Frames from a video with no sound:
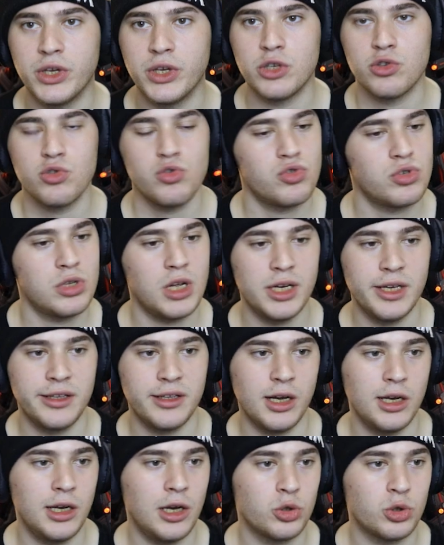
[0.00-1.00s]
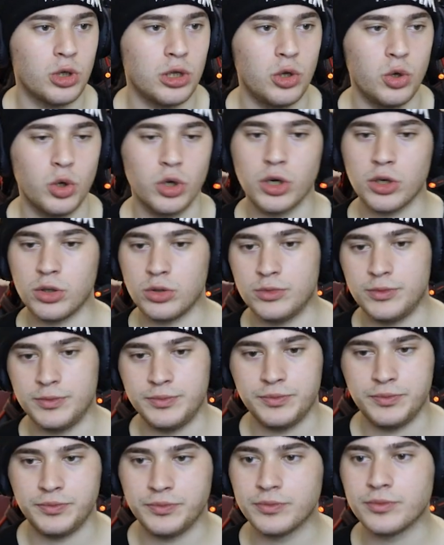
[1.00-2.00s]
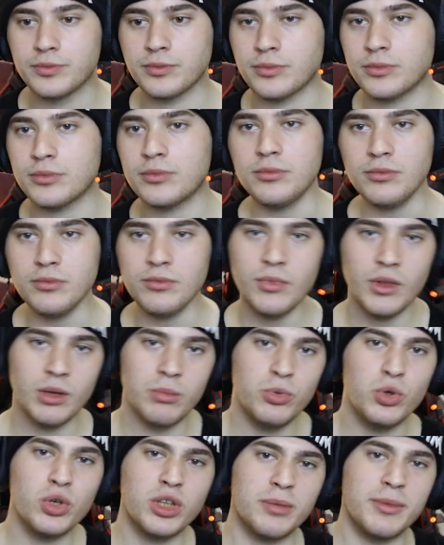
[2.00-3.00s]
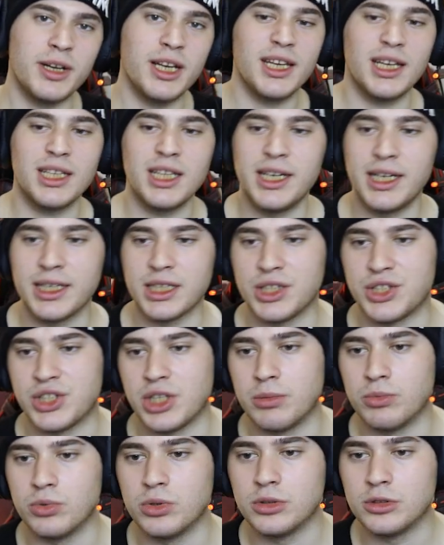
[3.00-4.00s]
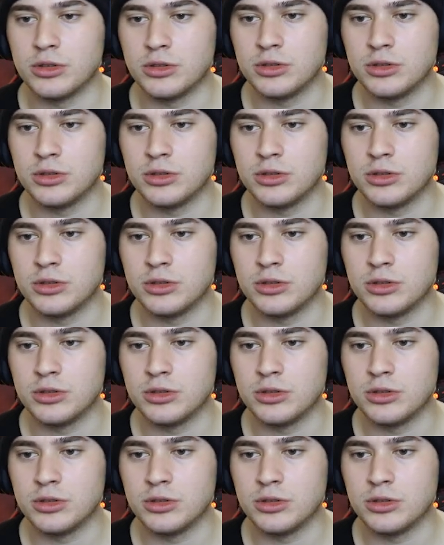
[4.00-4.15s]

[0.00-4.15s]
Gece 3 laneti hala ortada yok. Büyük ihtimal yalan arkadaşlar bu.